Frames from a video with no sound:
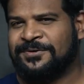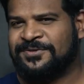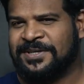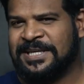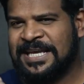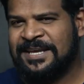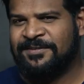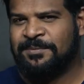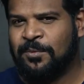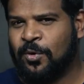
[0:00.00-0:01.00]
Но с этим
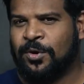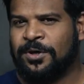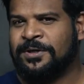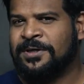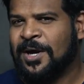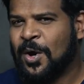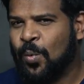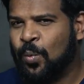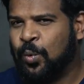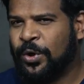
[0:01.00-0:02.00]
ритуалом
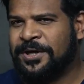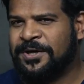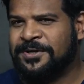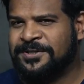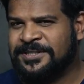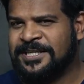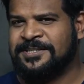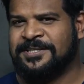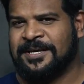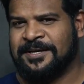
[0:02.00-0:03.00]
связана еще
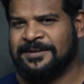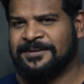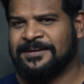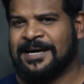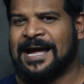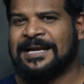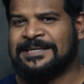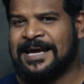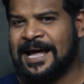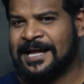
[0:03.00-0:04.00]
более странная
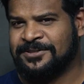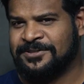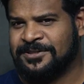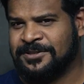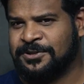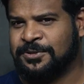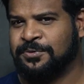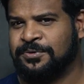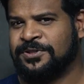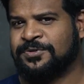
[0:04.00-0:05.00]
деталь.
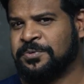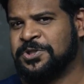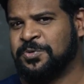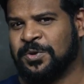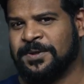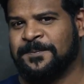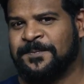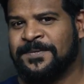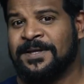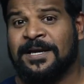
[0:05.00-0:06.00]
Если телохранители не
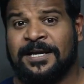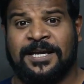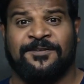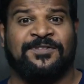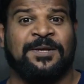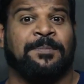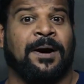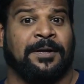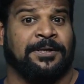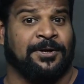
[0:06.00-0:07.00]
смогли защитить
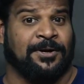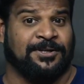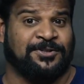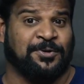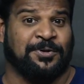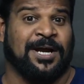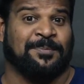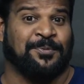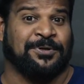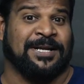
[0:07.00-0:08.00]
своего лидера,
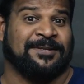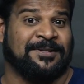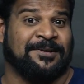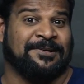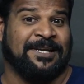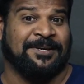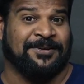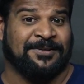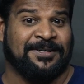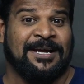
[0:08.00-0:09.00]
то мало того,
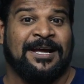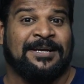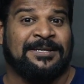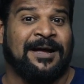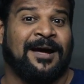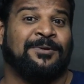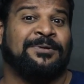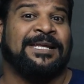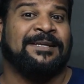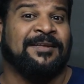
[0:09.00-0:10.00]
что они кончали
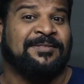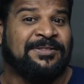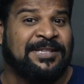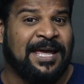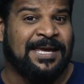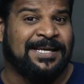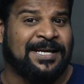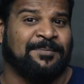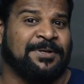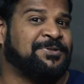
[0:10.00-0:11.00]
жизнь
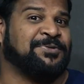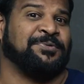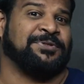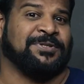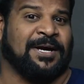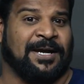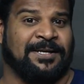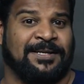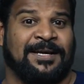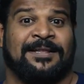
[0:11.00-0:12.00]
самоубийством, их
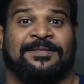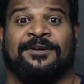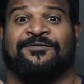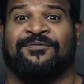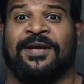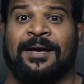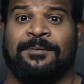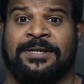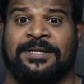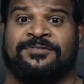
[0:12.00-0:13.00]
семьи,
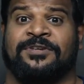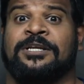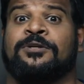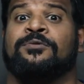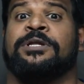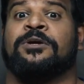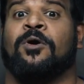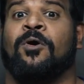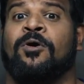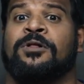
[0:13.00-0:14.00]
включая всех их
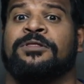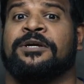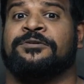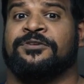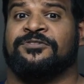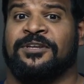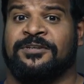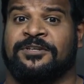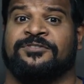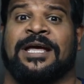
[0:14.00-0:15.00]
потомков и родственников,